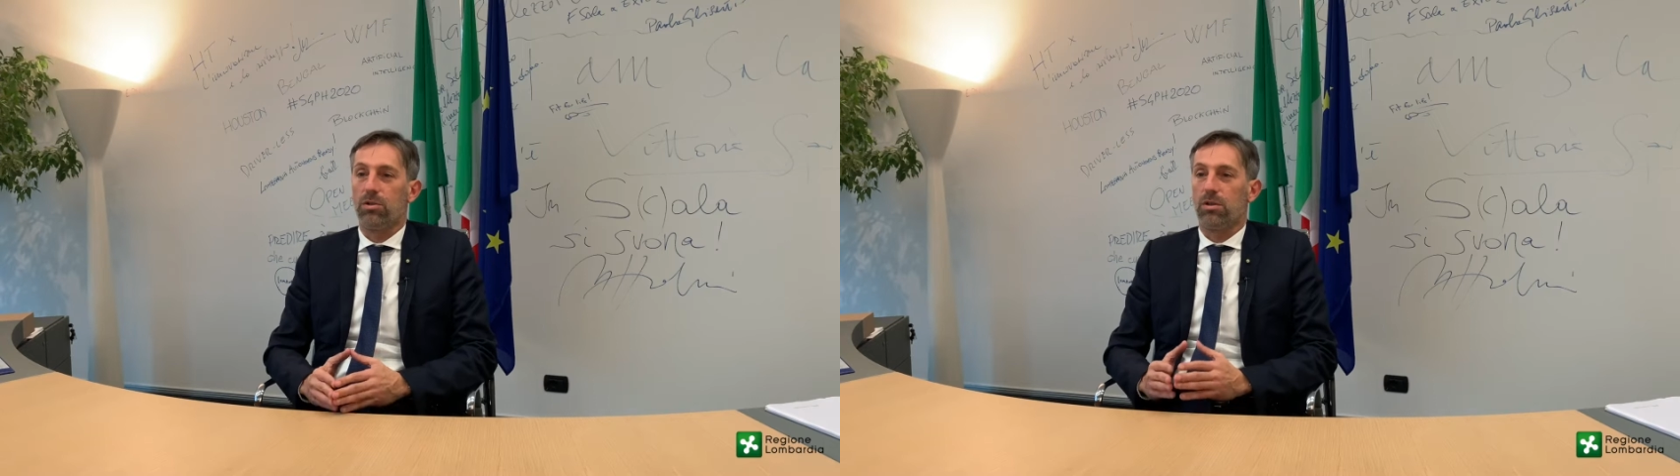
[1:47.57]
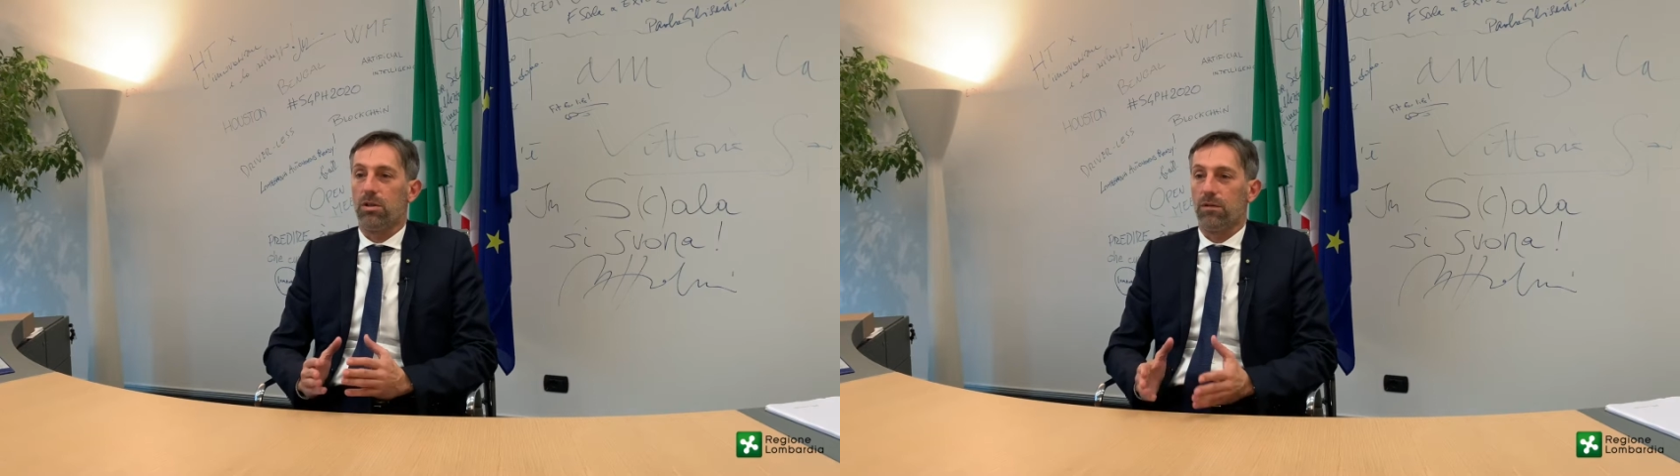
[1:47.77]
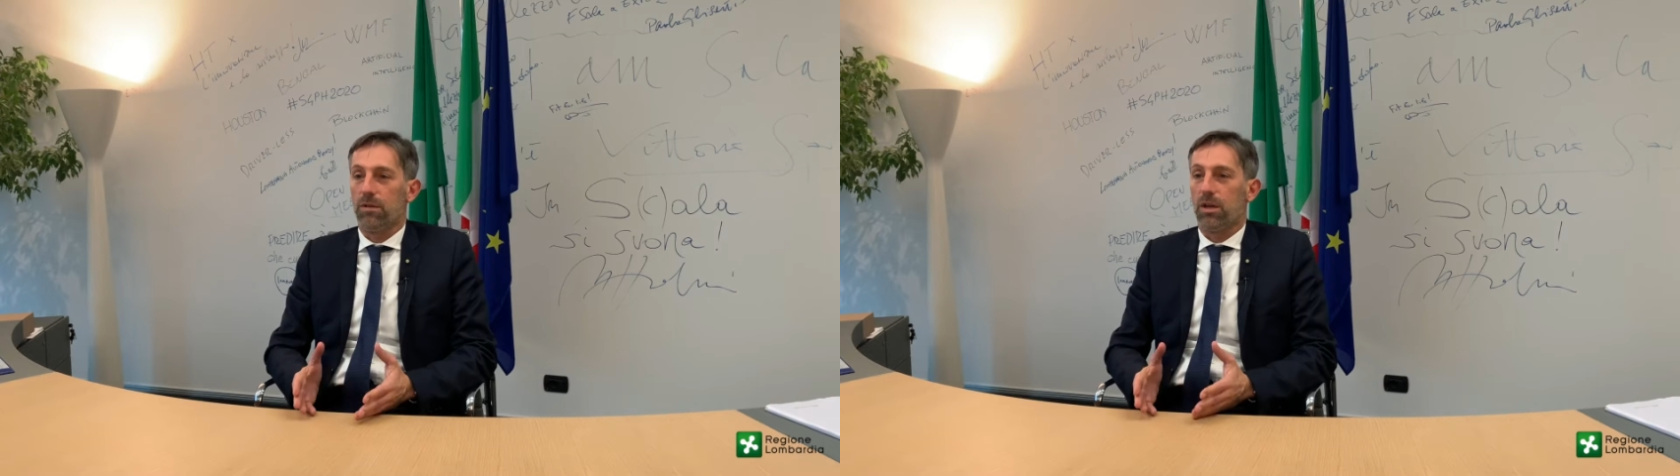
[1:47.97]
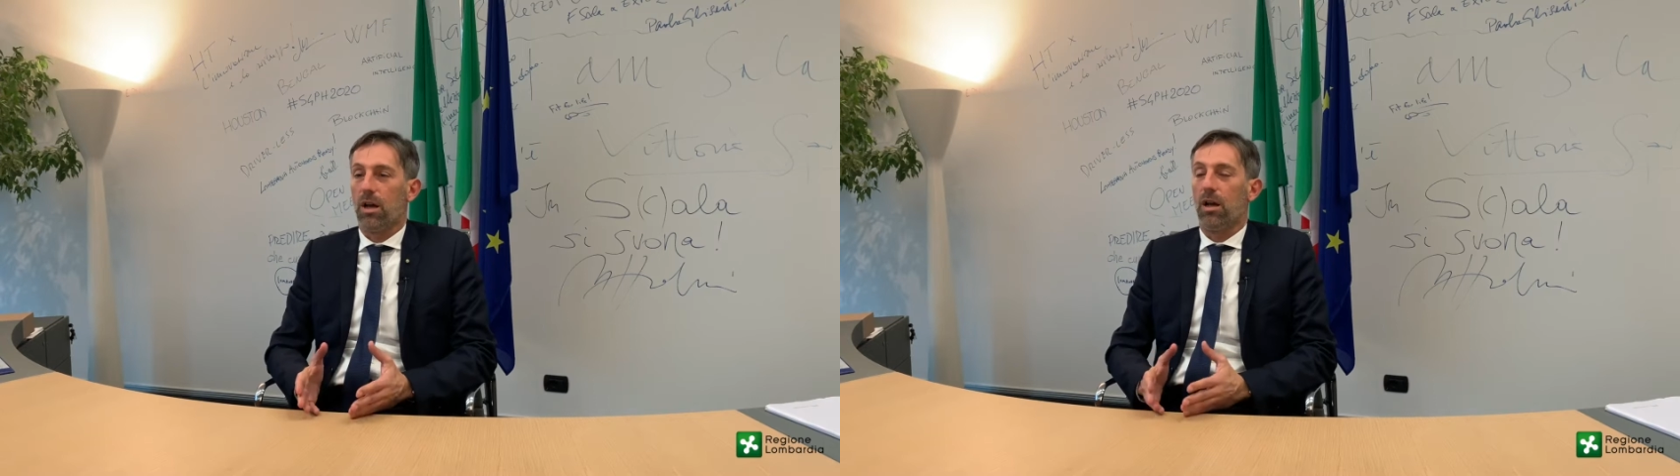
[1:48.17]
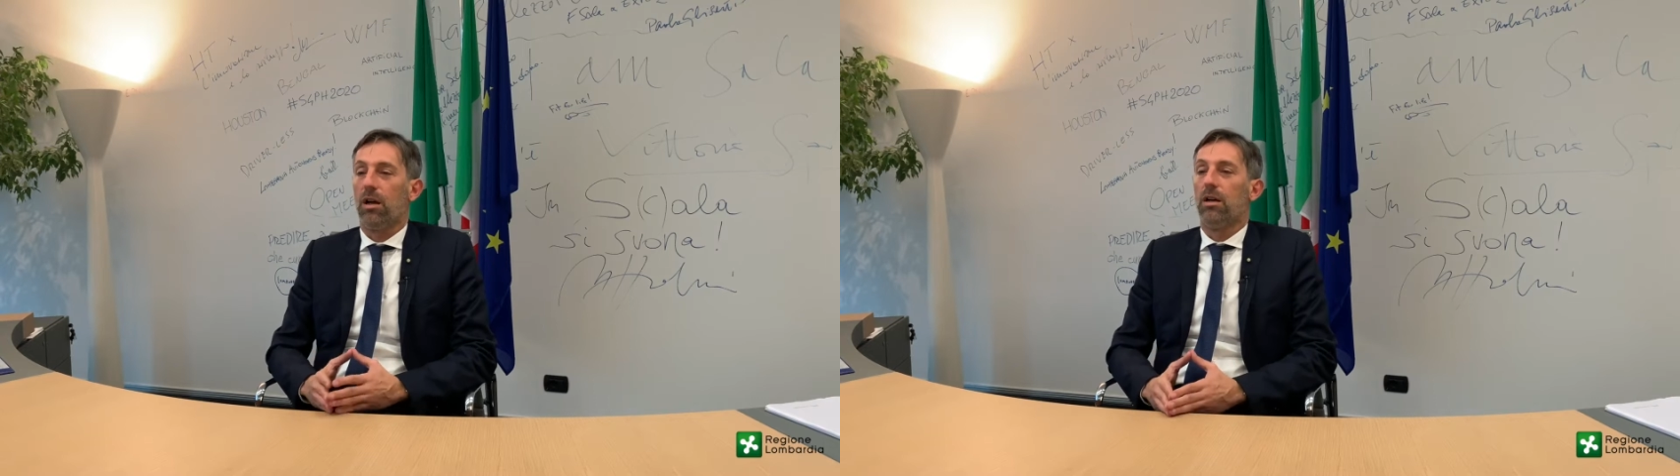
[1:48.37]

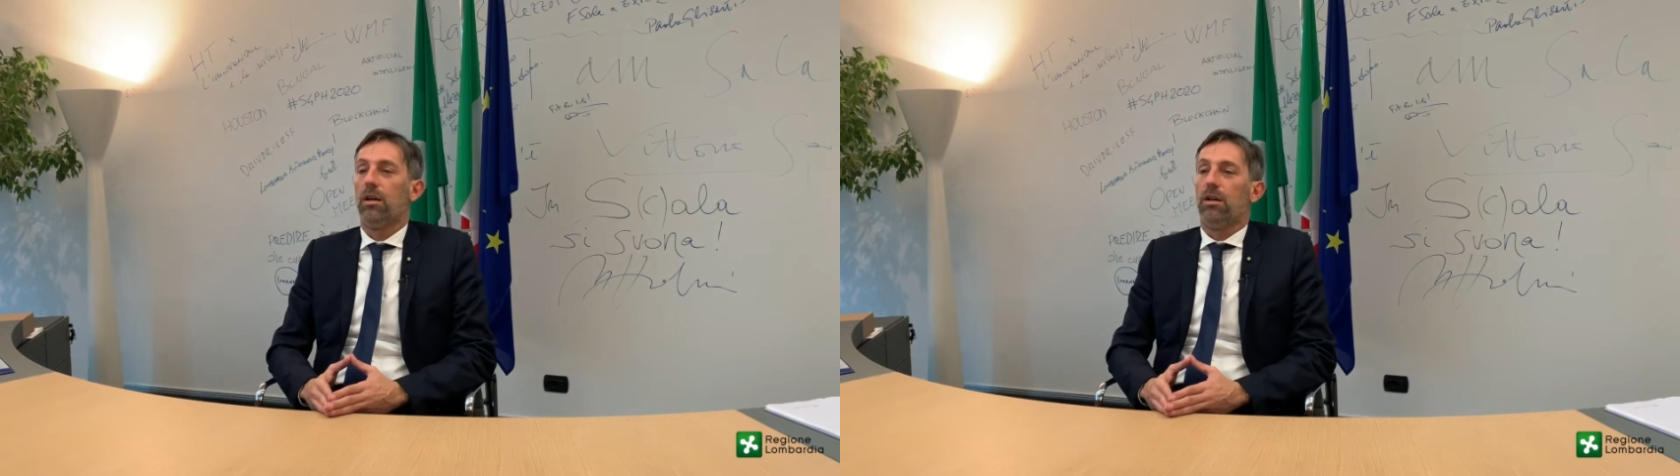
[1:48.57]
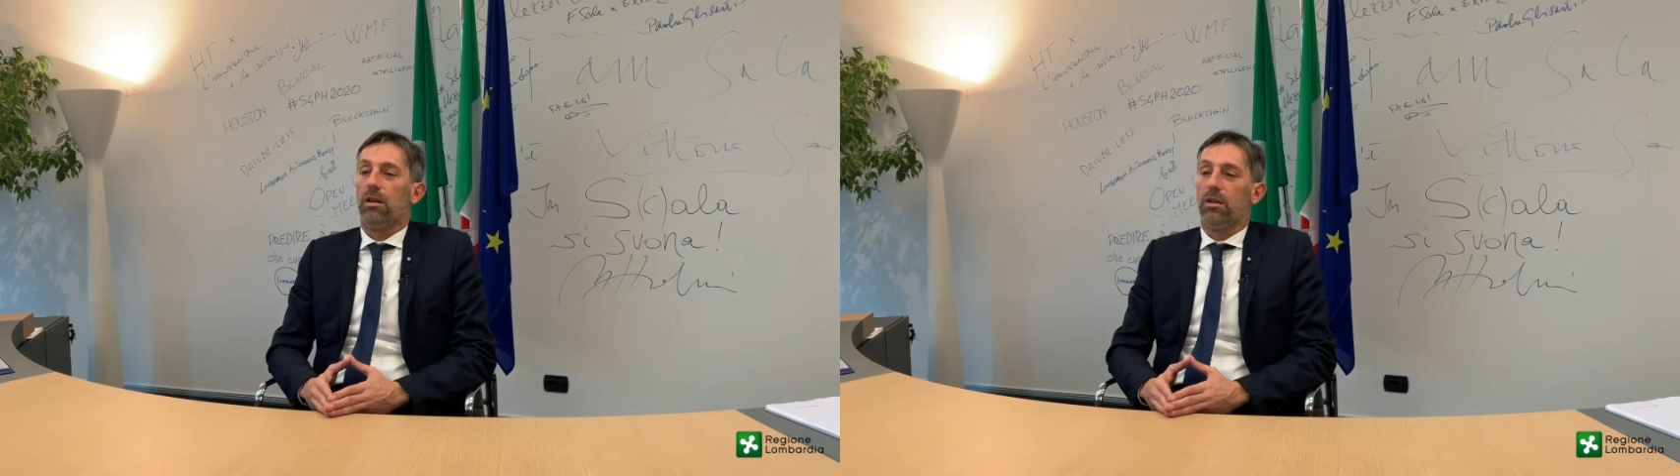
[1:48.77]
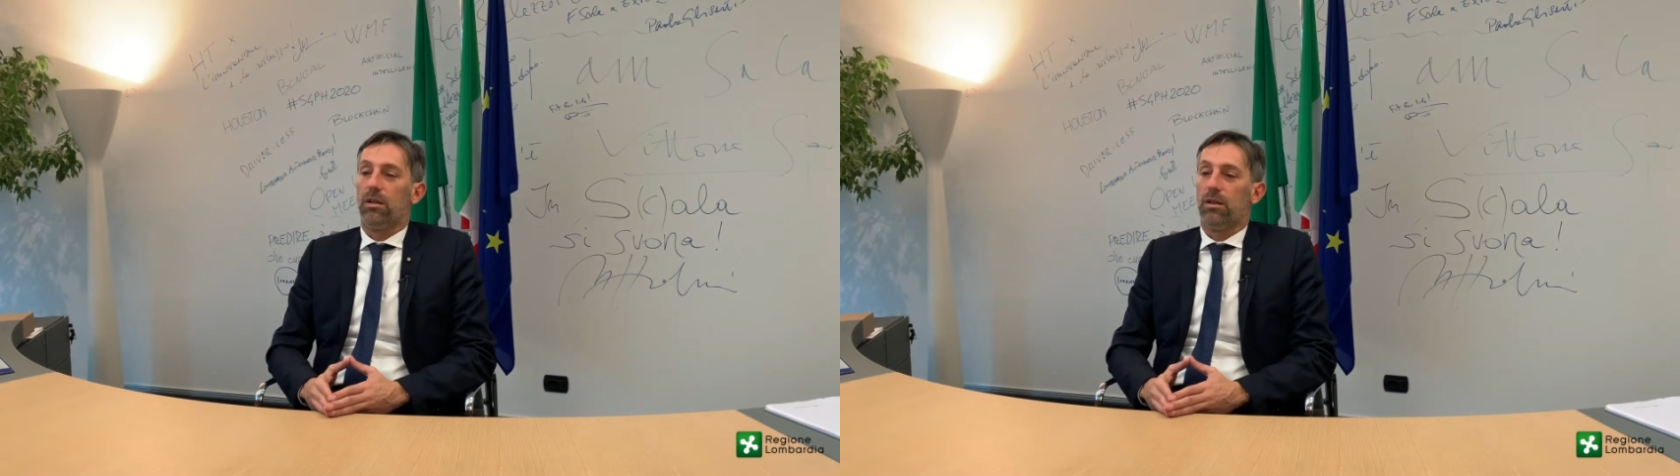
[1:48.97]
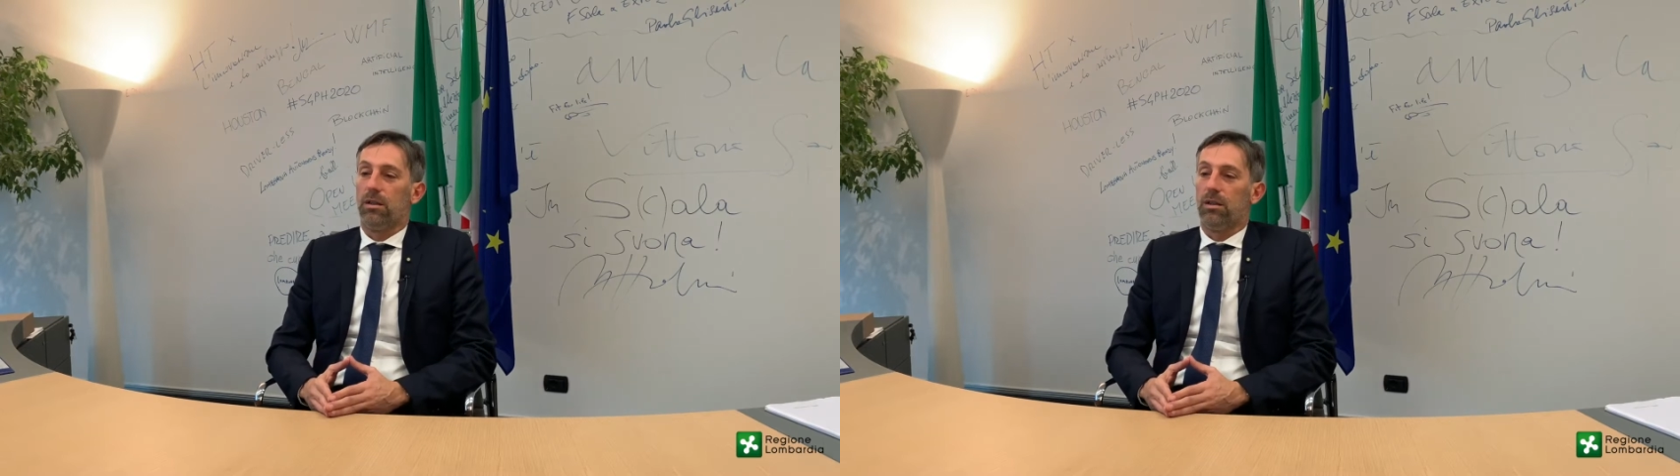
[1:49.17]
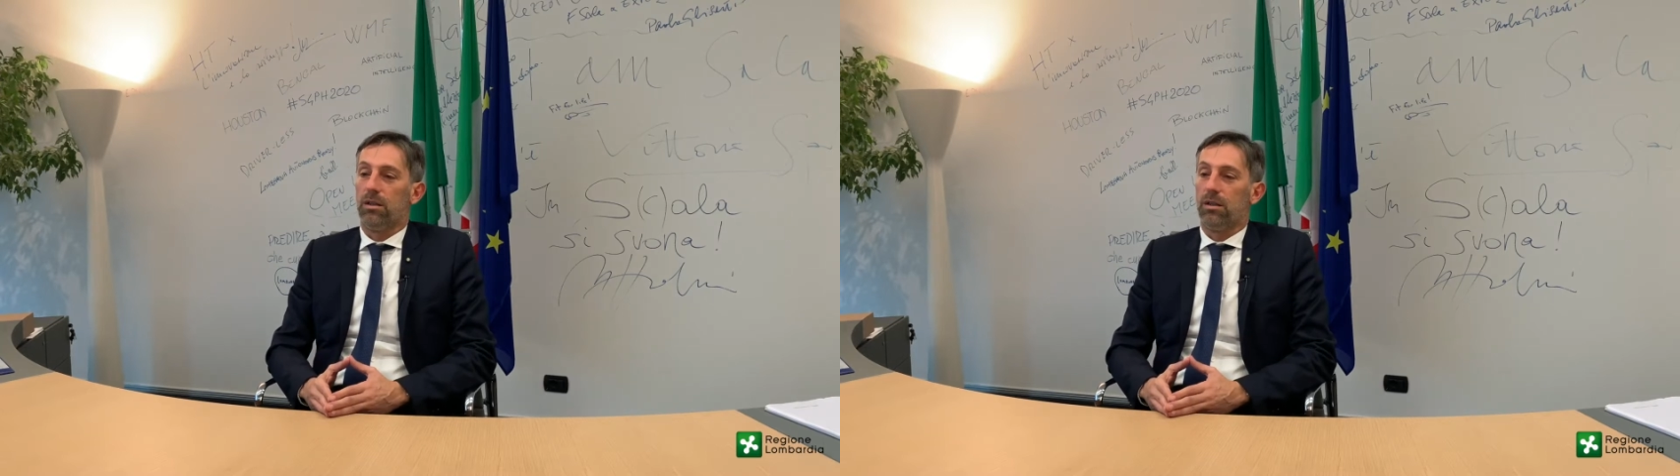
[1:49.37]
significa
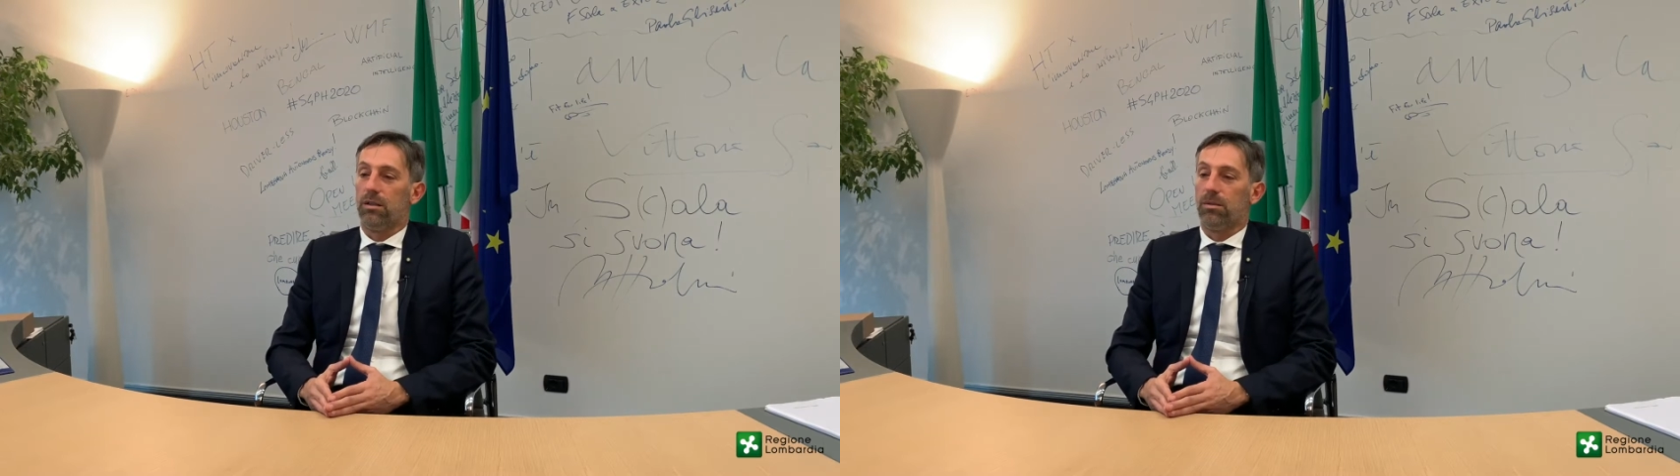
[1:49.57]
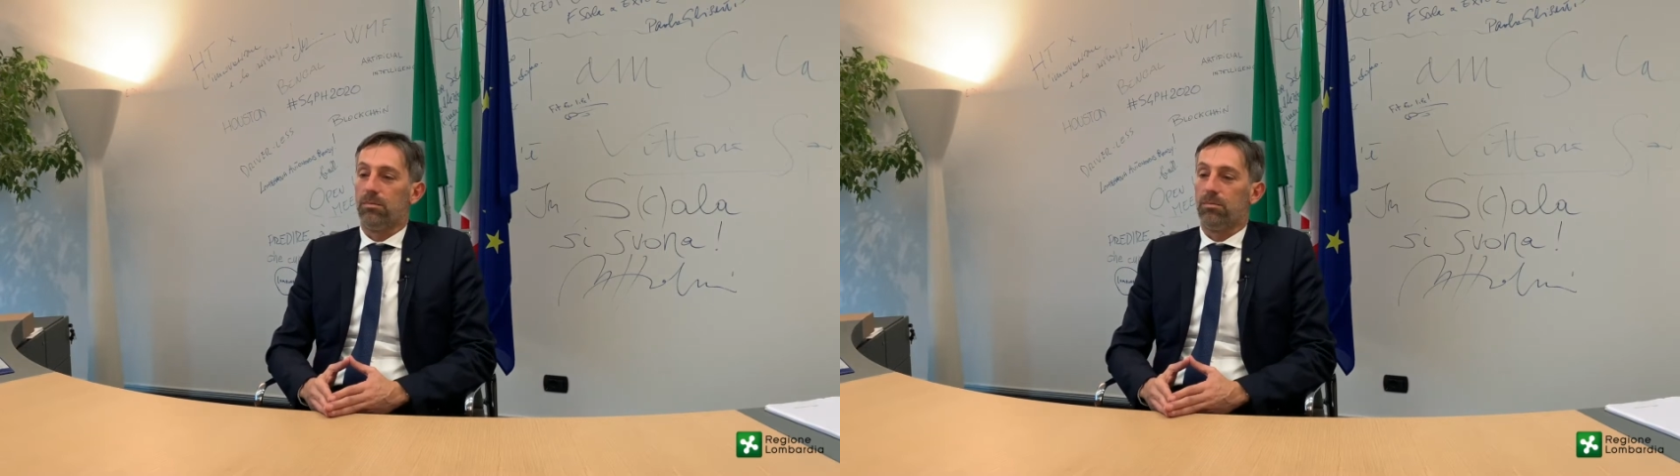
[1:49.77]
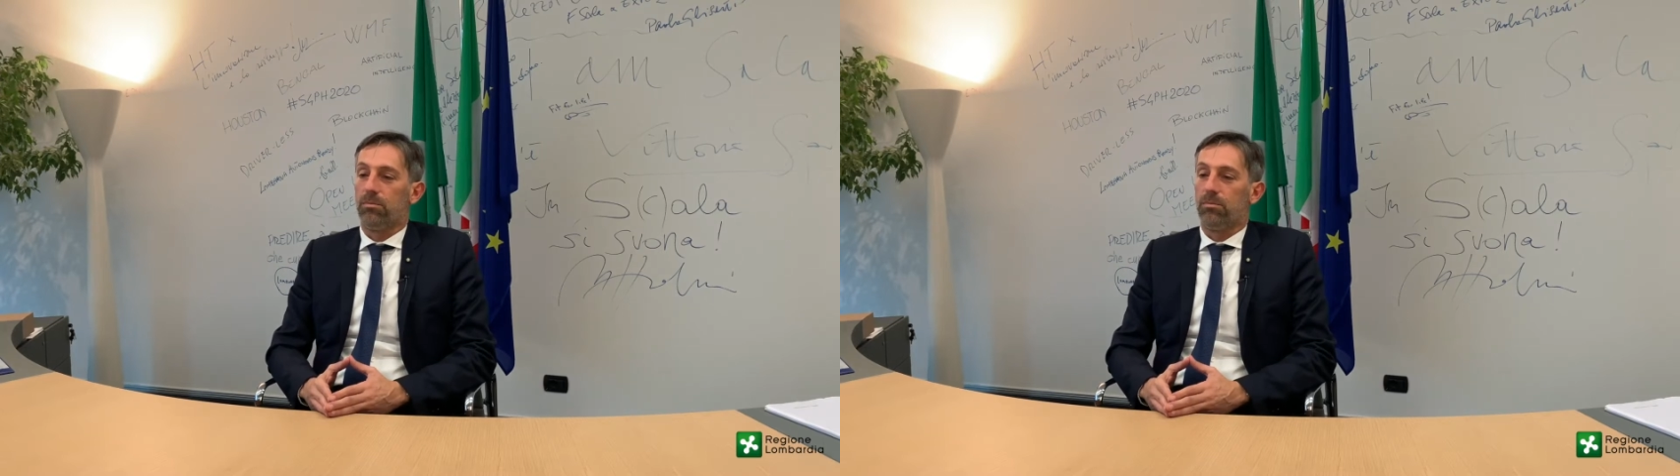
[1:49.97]
eh,